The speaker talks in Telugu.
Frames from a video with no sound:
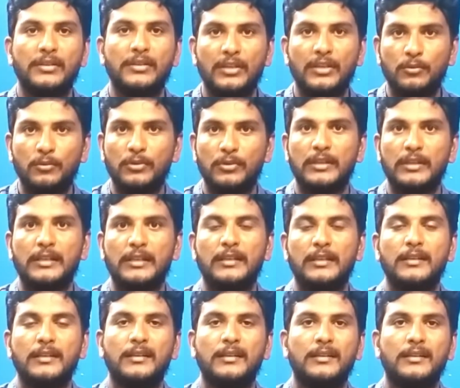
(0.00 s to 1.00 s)
దేవుణ్ణి
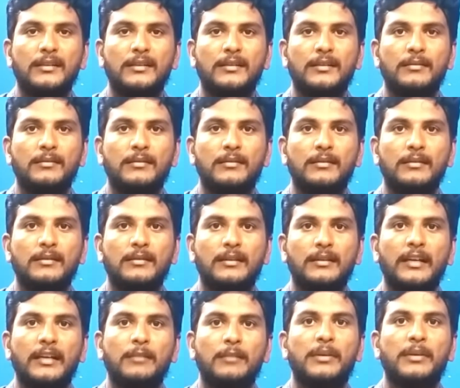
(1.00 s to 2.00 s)

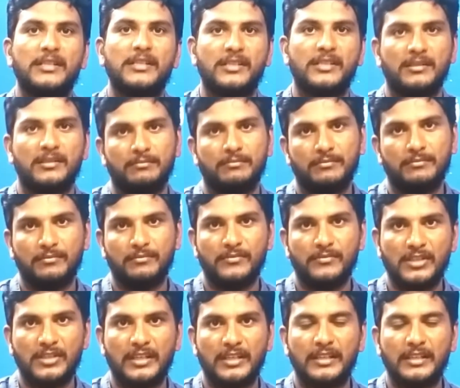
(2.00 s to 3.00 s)
గనపరచడం
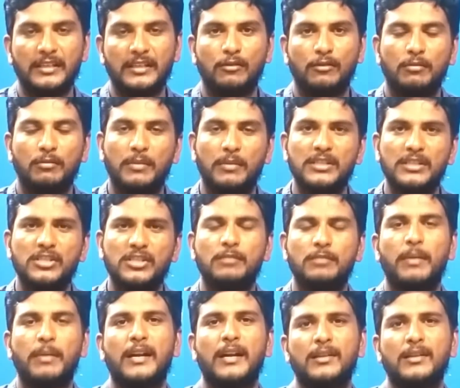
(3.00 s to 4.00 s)
జరిగింది ఒక మంచి
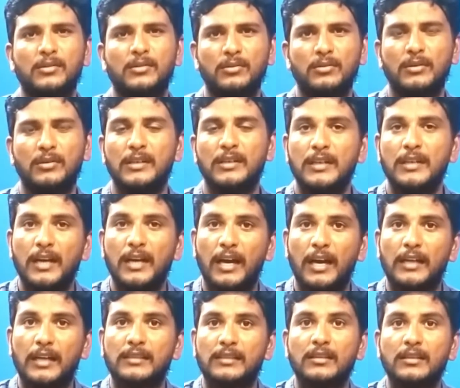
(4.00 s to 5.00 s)
పాటతో
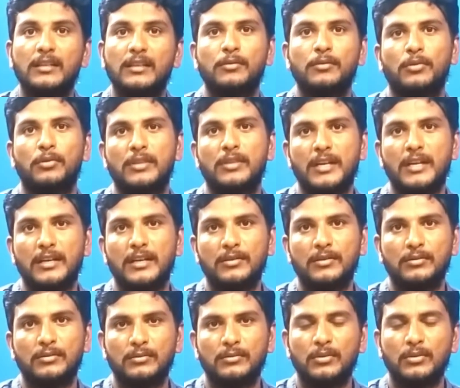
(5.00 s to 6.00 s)
అందరి
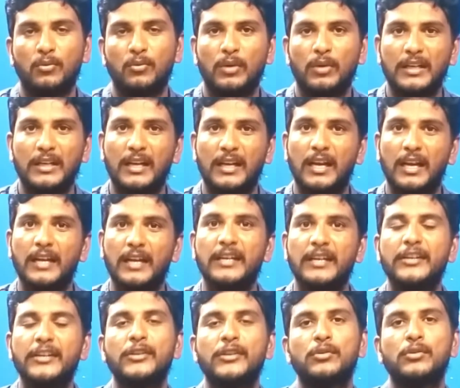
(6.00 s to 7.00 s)
హృదయాలను వాళ్ళ
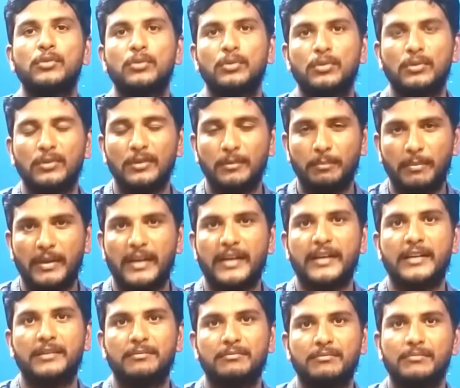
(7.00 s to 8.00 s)
కన్నీటితో
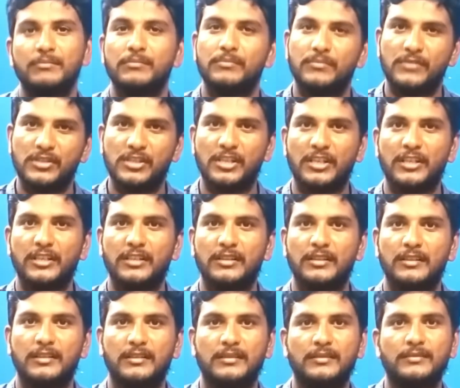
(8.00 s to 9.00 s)
పాలడం
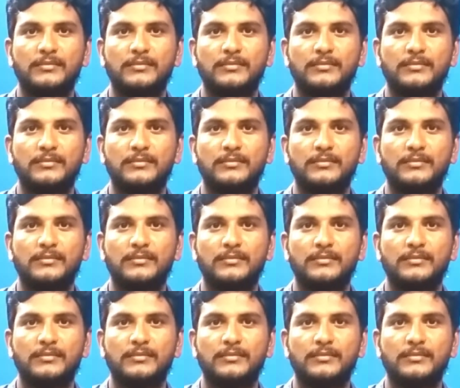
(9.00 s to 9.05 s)
జరిగింది